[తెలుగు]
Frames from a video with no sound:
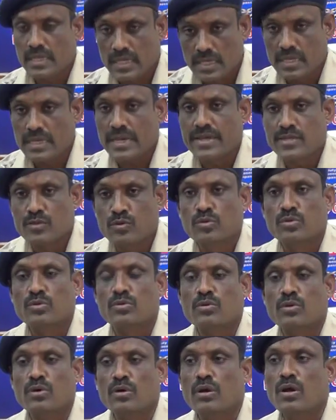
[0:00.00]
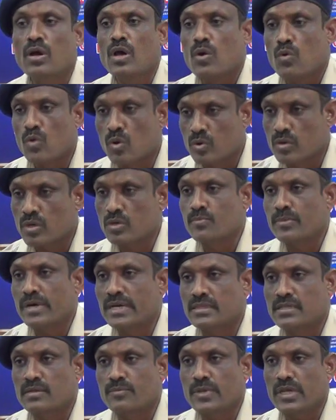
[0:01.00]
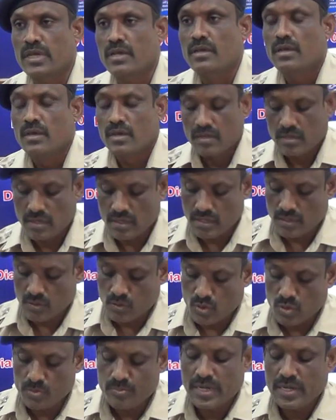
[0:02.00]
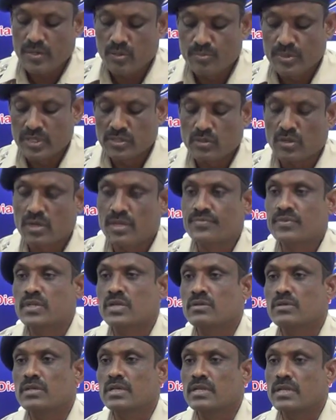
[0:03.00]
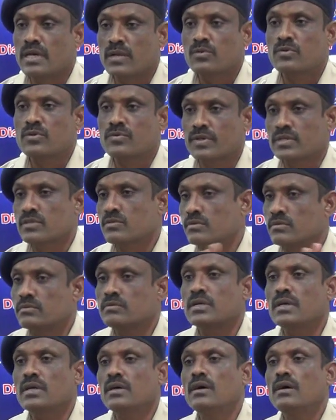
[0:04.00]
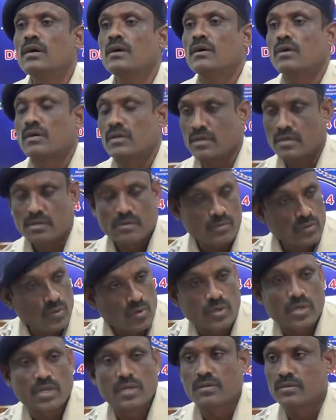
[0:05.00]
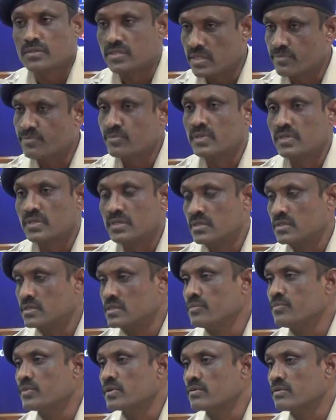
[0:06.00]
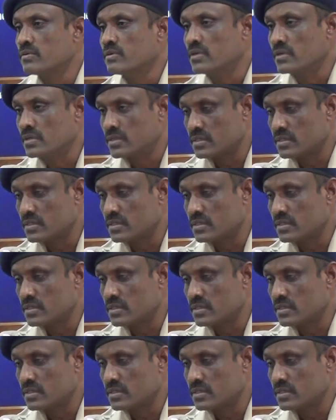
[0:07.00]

ఈ ఐదుగురులో ఒక్కరు మాత్రమే కొడిమారు మిగతా ఈ నలుగురు వ్యక్తులు కూడా లోకల్ జమి జమి